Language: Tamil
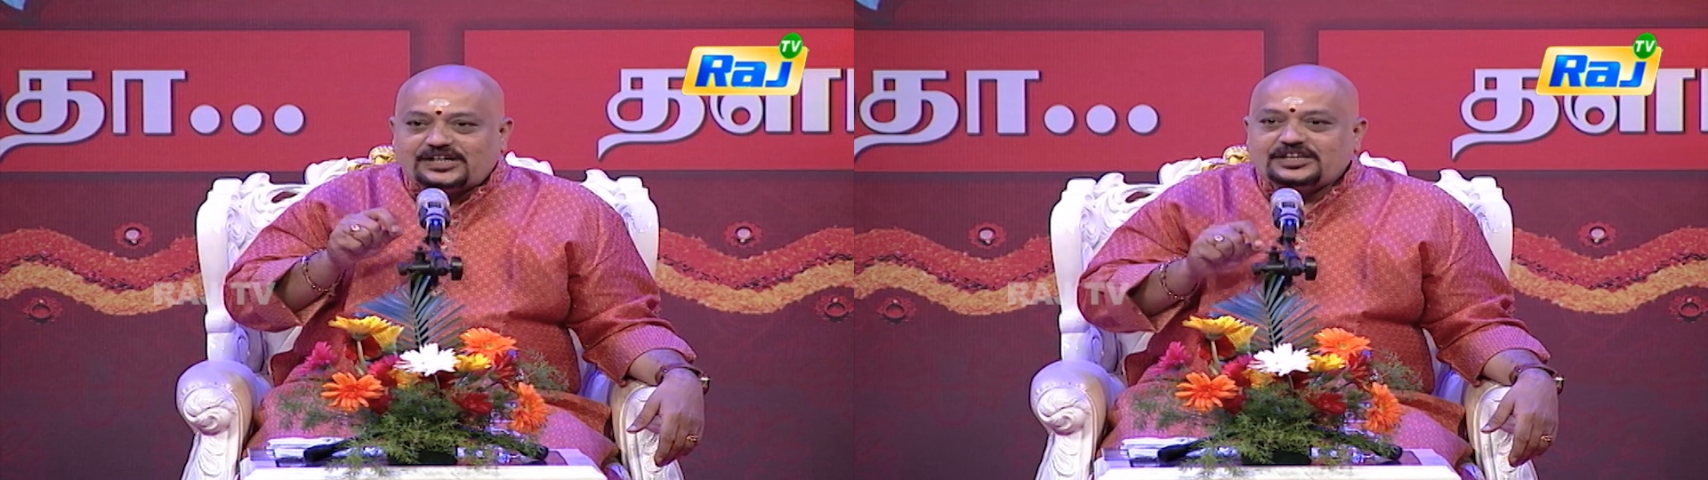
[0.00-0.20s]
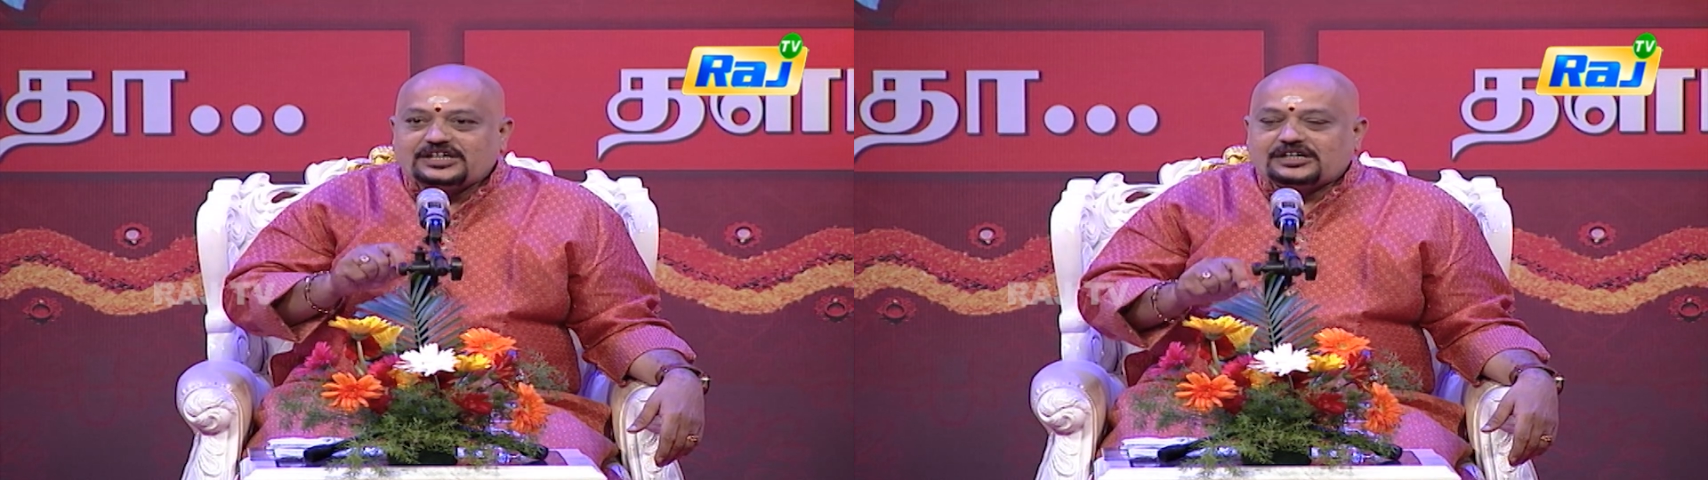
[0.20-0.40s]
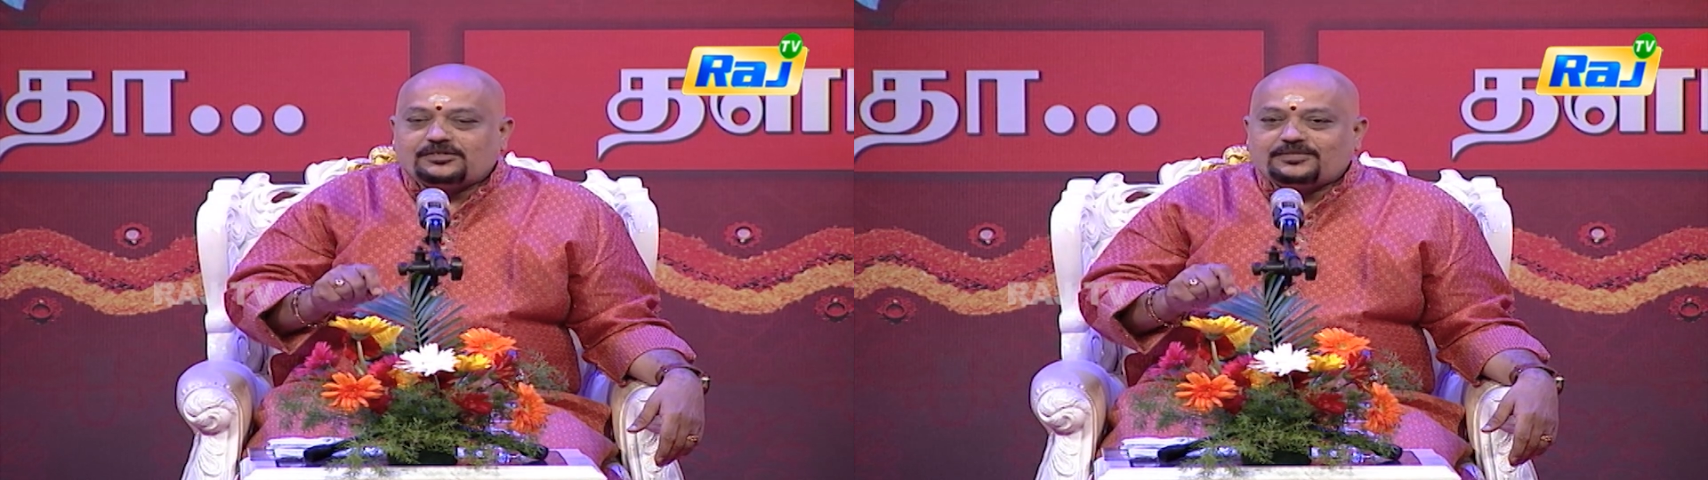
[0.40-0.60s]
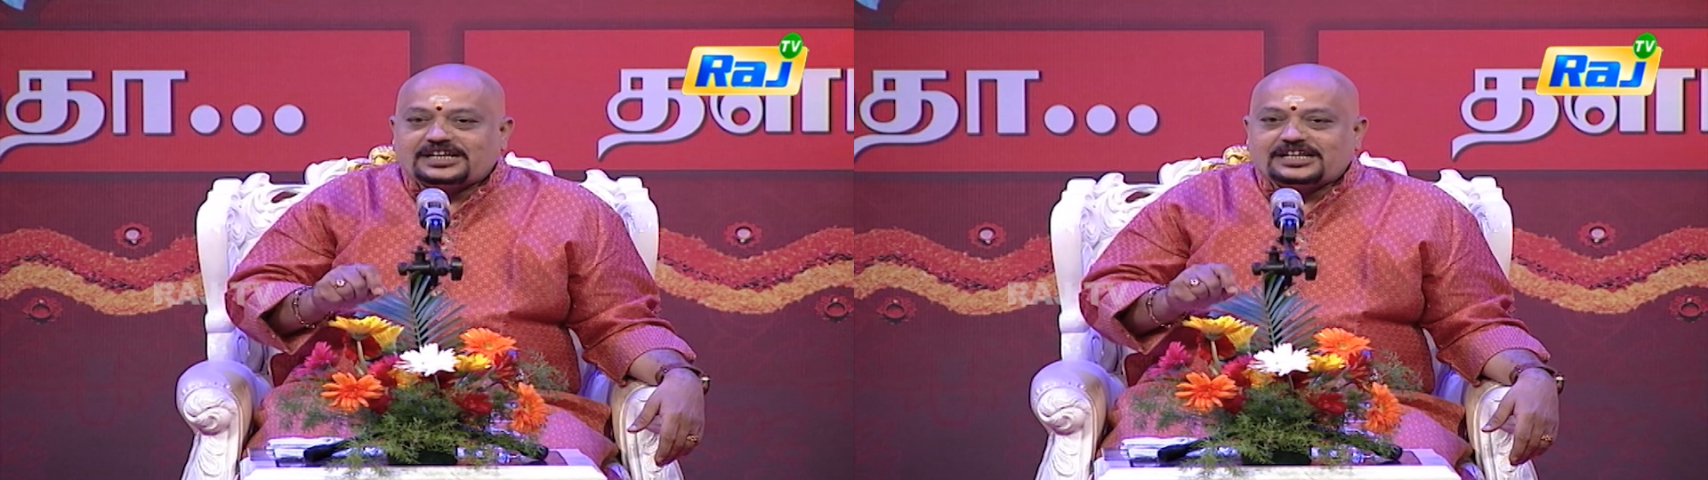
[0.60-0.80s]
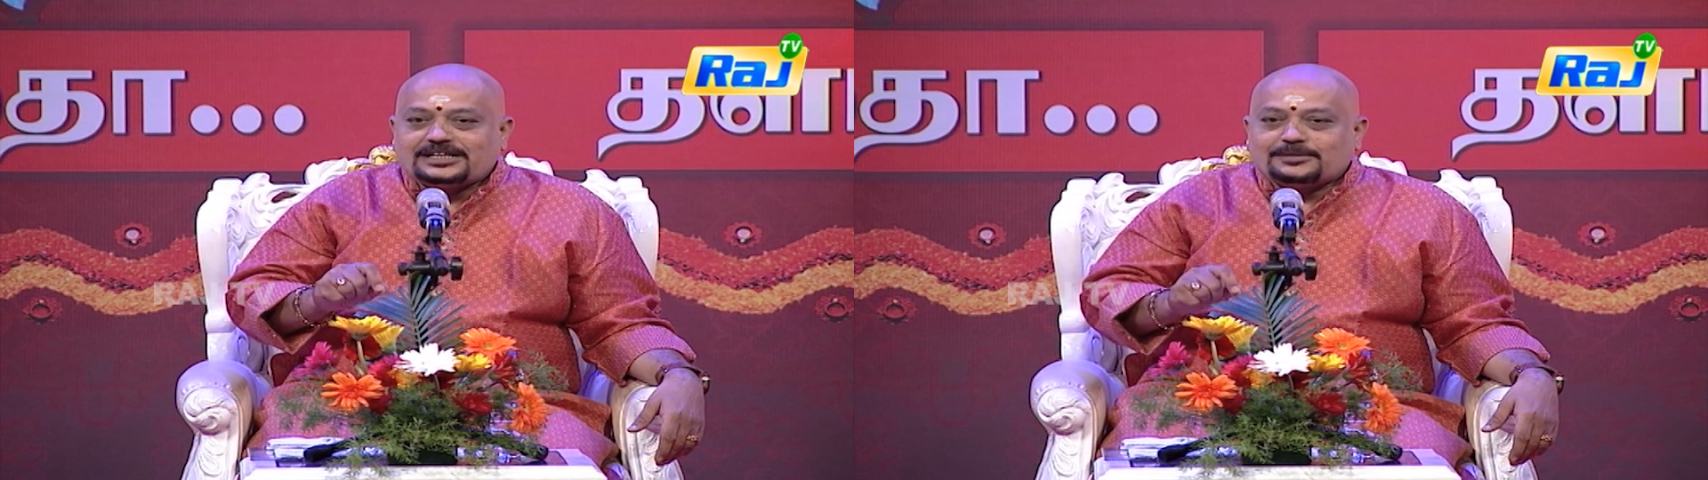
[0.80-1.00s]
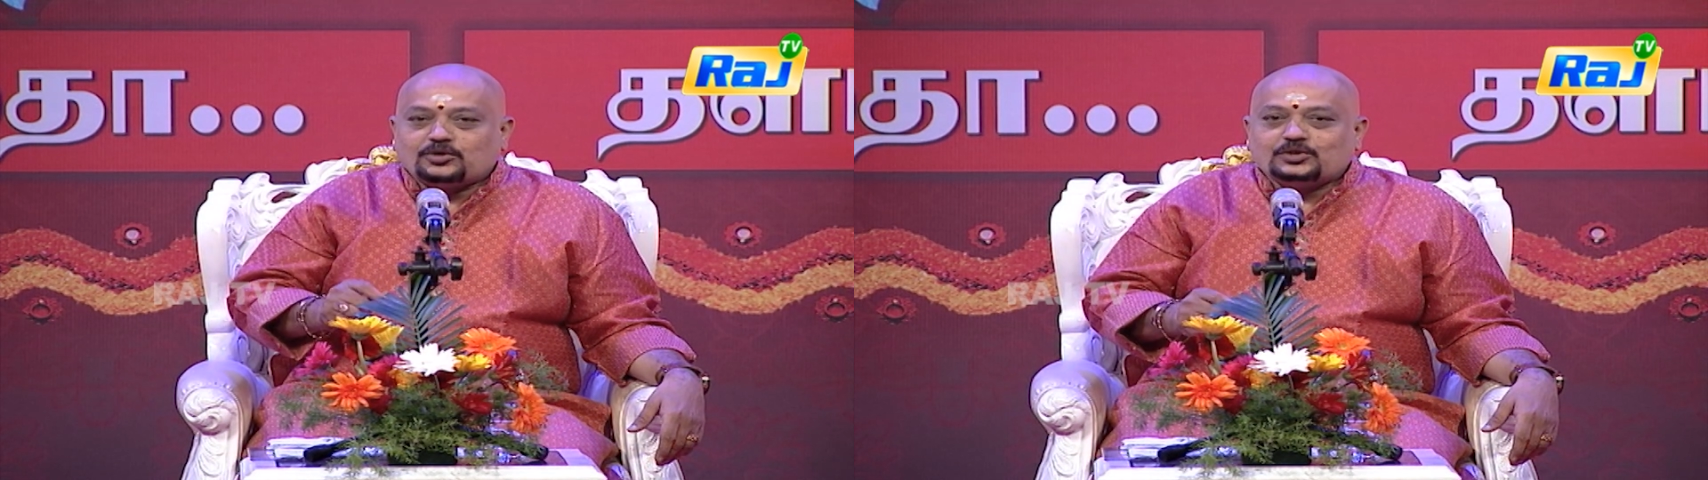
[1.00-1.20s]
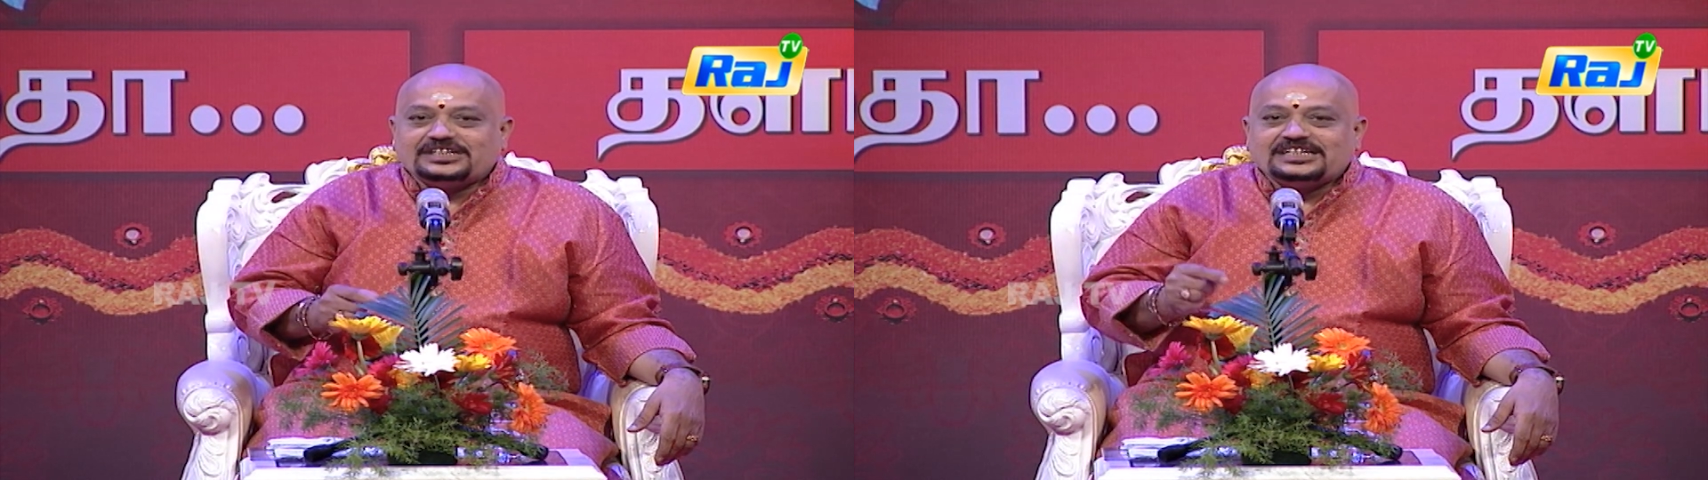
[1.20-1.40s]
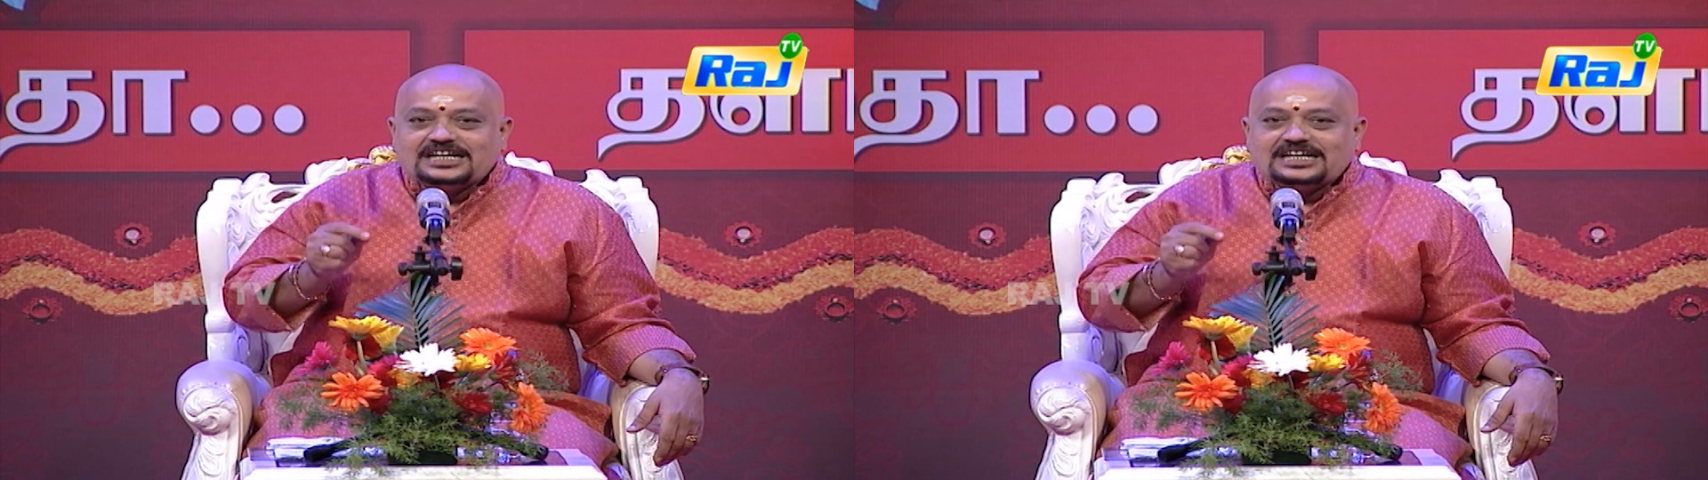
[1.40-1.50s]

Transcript: வீதிக்குள் வருகின்ற போது